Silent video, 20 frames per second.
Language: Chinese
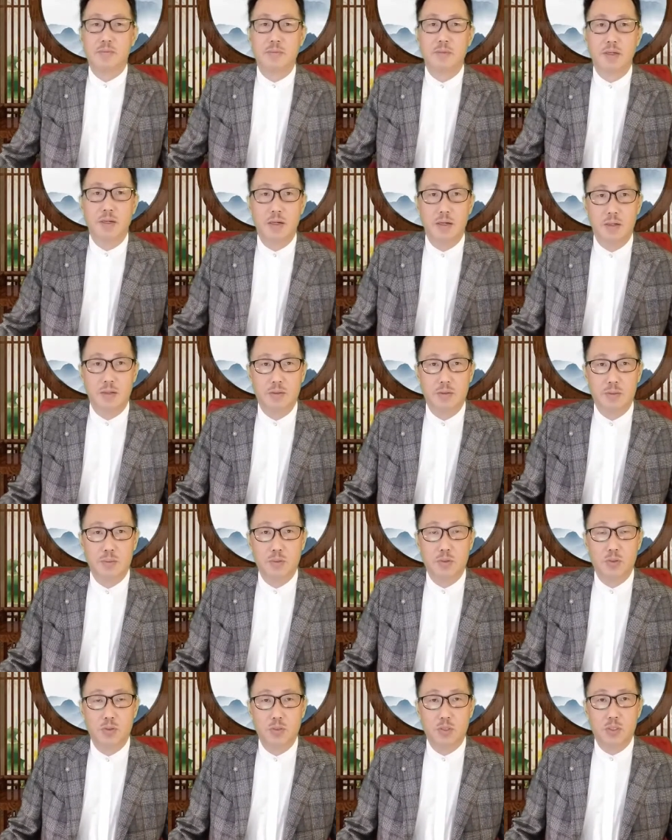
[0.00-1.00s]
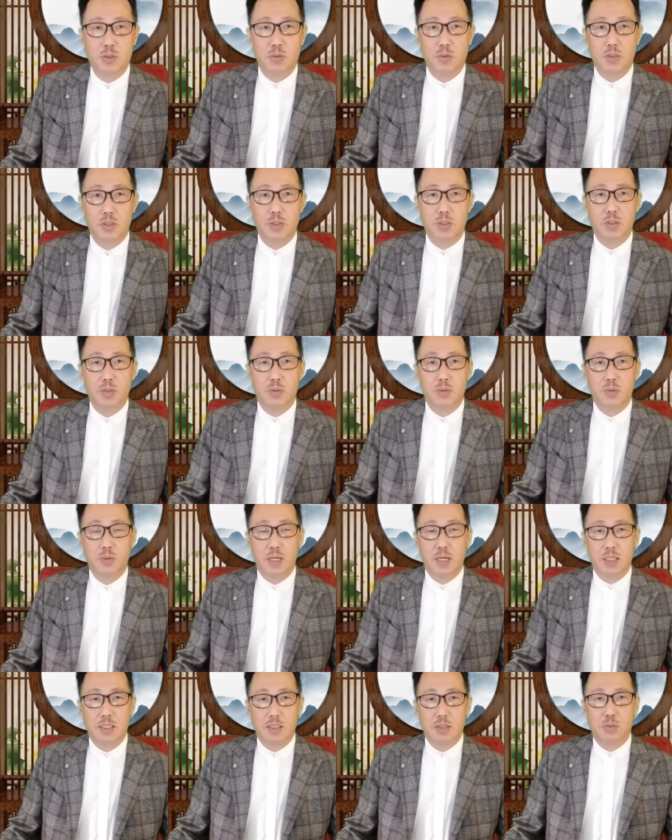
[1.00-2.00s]
好，我们休息一会儿，回
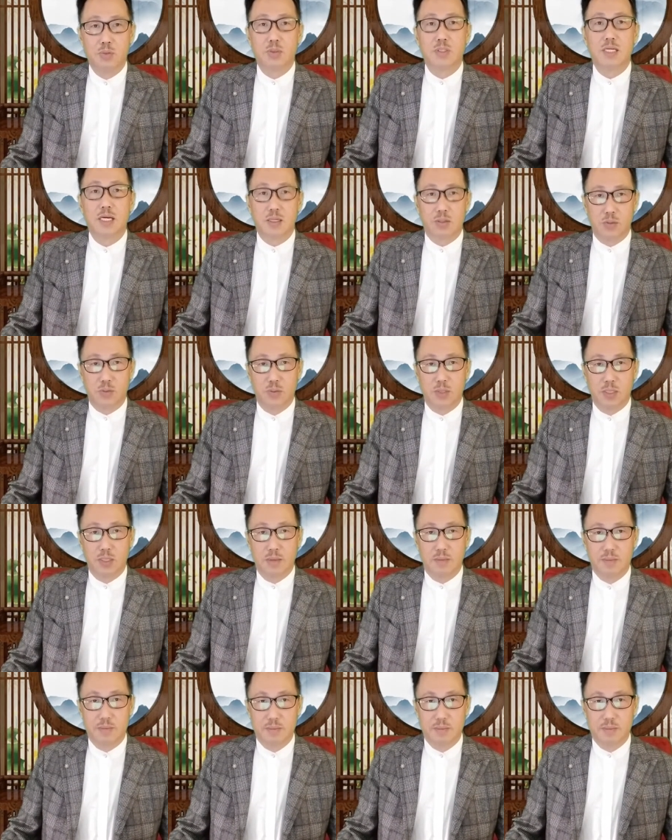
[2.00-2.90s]
来进入下个主题。